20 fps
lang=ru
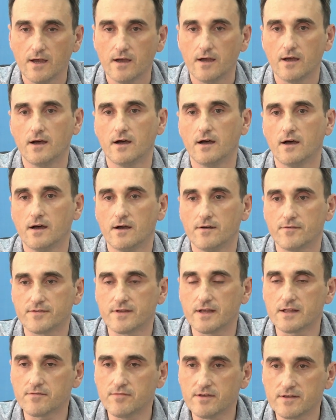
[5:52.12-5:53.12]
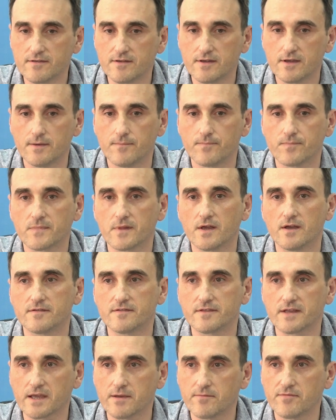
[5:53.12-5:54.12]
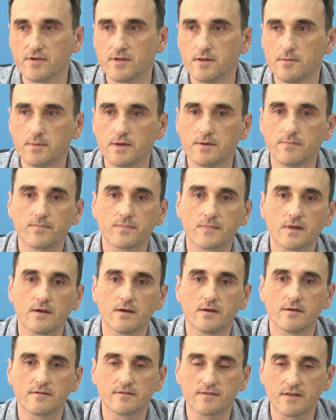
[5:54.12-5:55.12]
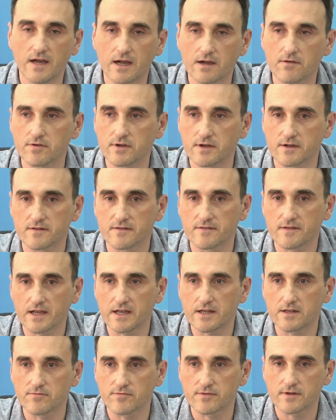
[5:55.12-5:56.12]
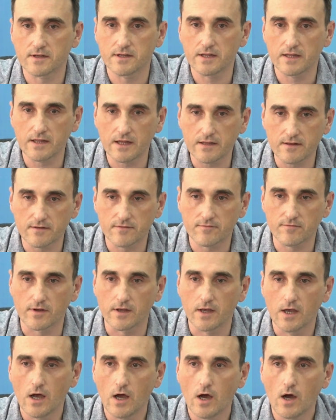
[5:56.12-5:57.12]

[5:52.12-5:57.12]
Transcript: Э, в соответствии э, с требованиями э, старого градостроительного законодательства,